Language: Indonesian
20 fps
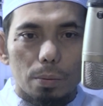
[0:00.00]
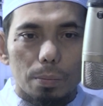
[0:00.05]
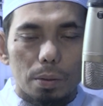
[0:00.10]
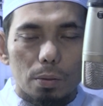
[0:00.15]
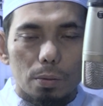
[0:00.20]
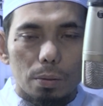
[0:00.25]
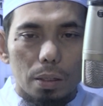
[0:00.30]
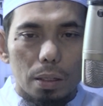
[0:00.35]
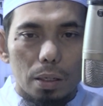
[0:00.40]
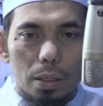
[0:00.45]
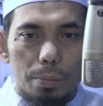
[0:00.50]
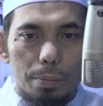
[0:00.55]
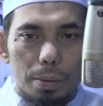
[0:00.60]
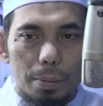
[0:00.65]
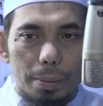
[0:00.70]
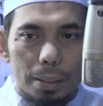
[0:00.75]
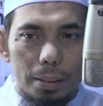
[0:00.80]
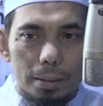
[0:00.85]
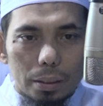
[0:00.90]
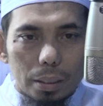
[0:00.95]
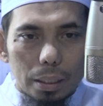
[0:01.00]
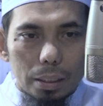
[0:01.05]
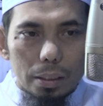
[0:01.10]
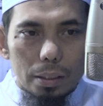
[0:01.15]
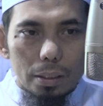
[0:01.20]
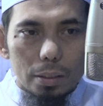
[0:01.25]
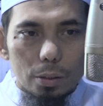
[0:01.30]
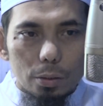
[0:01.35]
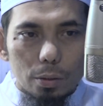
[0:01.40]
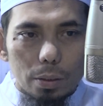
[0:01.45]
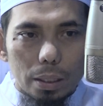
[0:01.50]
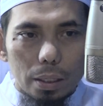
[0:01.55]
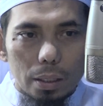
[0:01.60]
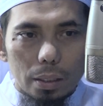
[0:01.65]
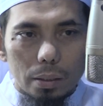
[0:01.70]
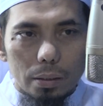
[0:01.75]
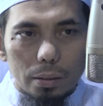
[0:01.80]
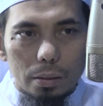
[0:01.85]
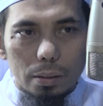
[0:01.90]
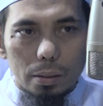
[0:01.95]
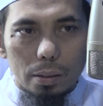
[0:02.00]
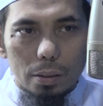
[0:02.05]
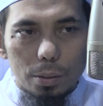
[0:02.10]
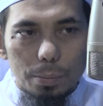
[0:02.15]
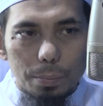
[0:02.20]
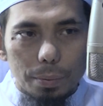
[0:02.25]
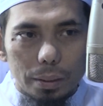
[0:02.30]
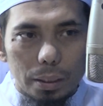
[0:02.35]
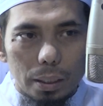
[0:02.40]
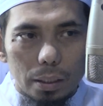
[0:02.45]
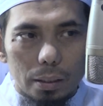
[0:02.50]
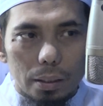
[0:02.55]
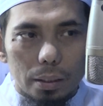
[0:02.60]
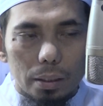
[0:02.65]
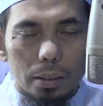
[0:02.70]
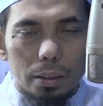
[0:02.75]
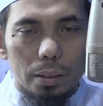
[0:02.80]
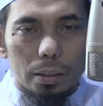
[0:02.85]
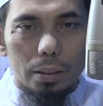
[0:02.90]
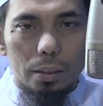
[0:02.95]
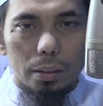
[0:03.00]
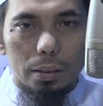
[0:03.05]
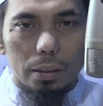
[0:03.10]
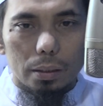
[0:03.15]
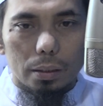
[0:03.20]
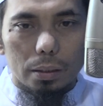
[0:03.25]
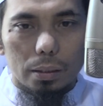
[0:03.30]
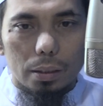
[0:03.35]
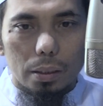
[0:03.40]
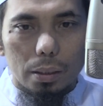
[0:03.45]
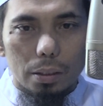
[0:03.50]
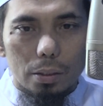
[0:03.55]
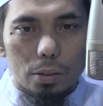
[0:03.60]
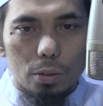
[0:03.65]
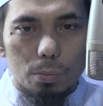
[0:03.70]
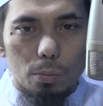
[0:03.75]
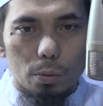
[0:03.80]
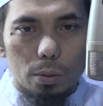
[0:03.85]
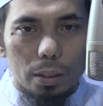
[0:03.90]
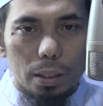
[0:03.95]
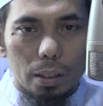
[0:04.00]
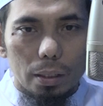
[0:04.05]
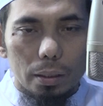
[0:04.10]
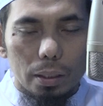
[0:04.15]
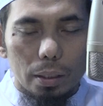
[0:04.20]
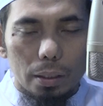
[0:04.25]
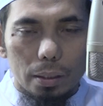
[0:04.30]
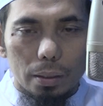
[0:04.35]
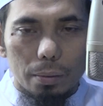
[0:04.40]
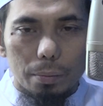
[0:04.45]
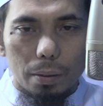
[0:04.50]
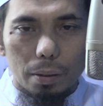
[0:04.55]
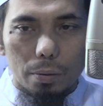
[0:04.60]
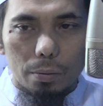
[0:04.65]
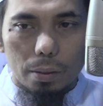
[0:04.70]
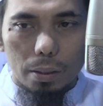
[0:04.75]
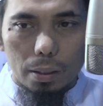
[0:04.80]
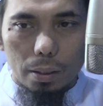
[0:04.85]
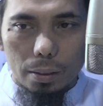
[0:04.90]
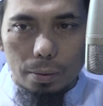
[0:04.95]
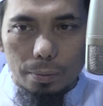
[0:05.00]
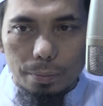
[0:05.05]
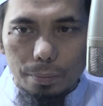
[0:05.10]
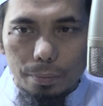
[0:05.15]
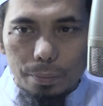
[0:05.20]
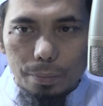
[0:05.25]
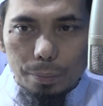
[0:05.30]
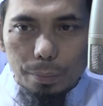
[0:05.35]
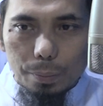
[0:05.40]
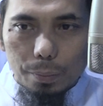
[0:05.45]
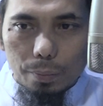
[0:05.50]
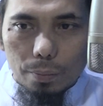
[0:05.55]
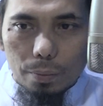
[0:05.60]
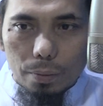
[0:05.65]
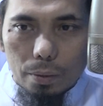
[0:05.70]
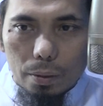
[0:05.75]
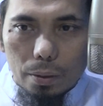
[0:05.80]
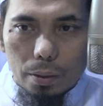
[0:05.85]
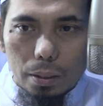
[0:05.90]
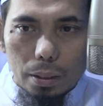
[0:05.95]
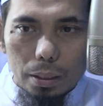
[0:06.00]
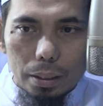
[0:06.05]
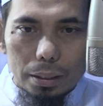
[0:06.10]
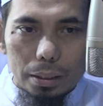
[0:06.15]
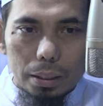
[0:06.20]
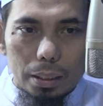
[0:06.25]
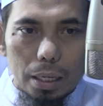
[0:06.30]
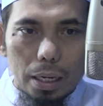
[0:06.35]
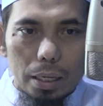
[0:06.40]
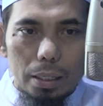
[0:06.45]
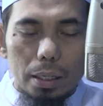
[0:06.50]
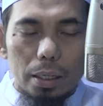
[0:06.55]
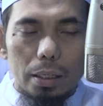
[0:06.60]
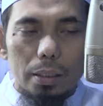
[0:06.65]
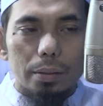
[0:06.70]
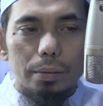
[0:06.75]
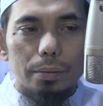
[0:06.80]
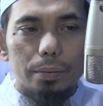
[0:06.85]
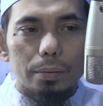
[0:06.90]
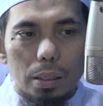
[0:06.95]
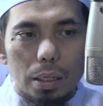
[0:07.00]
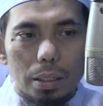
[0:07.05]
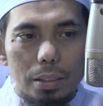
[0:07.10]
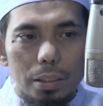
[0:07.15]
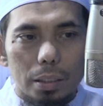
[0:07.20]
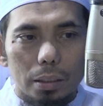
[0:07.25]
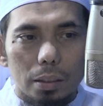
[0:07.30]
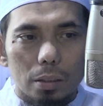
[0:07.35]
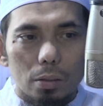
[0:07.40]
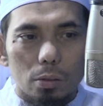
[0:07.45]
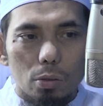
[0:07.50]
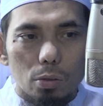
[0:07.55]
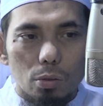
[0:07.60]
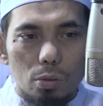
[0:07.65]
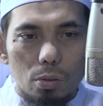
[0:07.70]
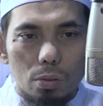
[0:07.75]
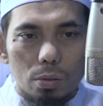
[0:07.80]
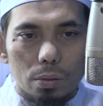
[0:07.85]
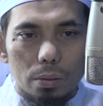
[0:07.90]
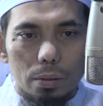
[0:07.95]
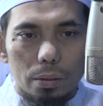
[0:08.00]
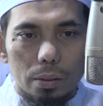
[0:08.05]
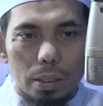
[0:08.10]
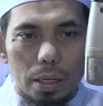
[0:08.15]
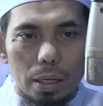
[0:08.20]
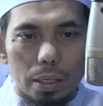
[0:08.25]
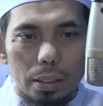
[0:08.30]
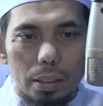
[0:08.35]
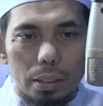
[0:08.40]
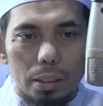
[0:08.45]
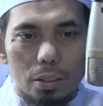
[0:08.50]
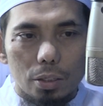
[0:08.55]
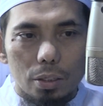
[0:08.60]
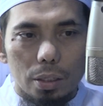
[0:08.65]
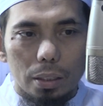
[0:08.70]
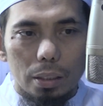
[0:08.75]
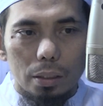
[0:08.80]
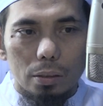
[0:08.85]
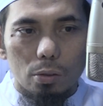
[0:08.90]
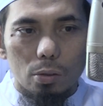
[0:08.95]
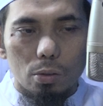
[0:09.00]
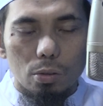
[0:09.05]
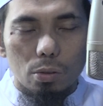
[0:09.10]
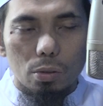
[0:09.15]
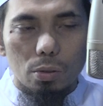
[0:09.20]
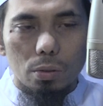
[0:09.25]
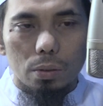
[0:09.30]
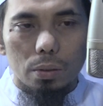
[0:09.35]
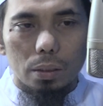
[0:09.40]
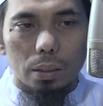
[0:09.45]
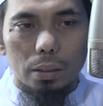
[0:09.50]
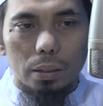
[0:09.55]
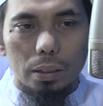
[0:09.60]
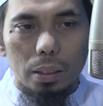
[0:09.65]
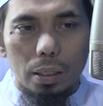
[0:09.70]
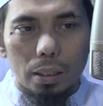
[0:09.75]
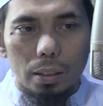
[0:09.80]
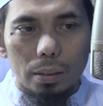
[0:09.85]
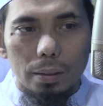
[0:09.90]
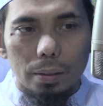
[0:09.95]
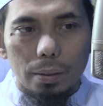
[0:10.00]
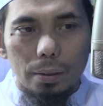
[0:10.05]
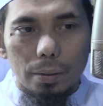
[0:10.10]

wa Tadi sudah uh, seperti yang disebutkan eh, tadi bahwa uh, tidak ada hajatan khusus, tidak ada syariat khusus tentang